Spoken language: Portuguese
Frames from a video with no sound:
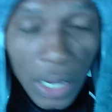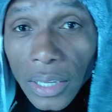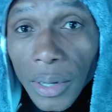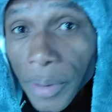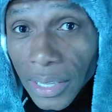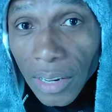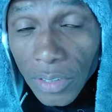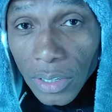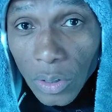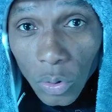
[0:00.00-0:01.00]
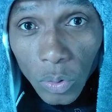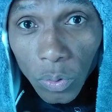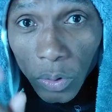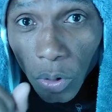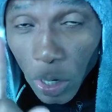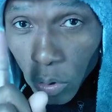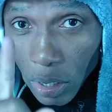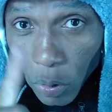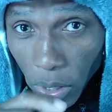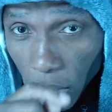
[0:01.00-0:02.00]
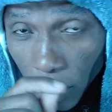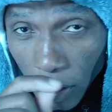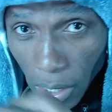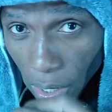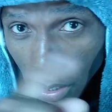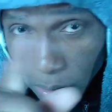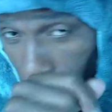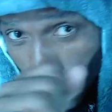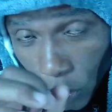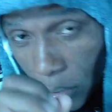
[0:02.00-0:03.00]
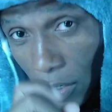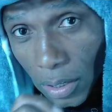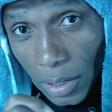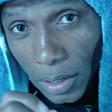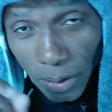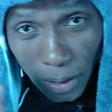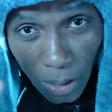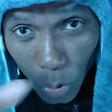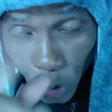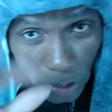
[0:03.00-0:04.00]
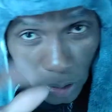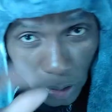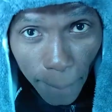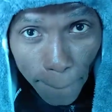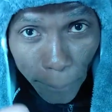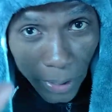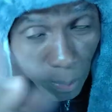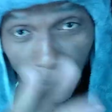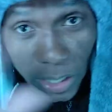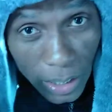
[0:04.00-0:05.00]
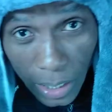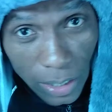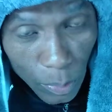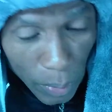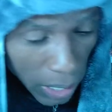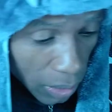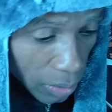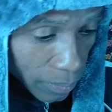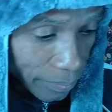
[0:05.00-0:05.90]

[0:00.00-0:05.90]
Também estava escrito, eu quero que alguém que é desse negócio aí, que coisa, que manja dessas paradas.